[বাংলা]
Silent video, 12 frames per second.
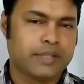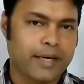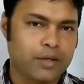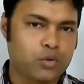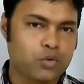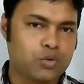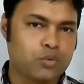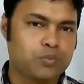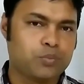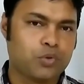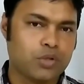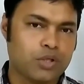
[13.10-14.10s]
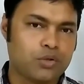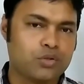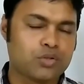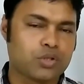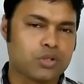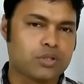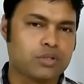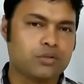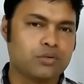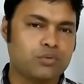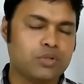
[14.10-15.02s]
তেরো পনেরো সতেরো